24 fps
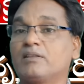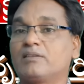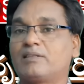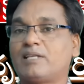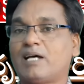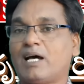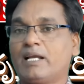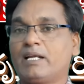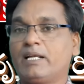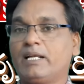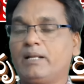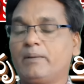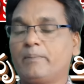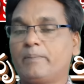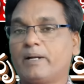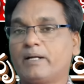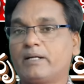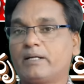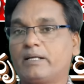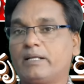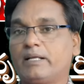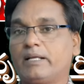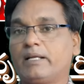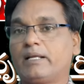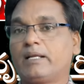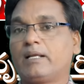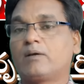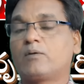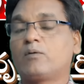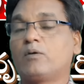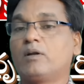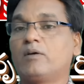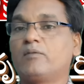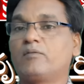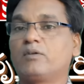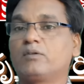దానిని బట్టి
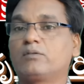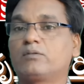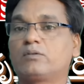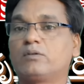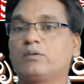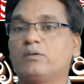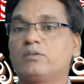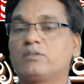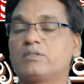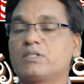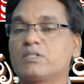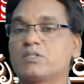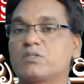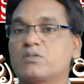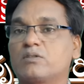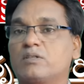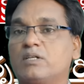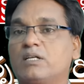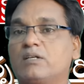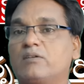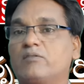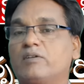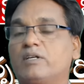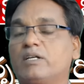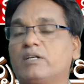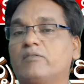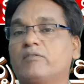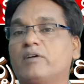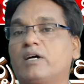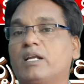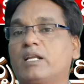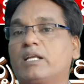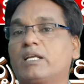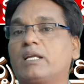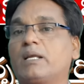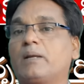కుల వృత్తులు చేస్తున్నటువంటి
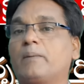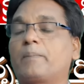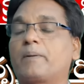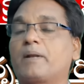వారికి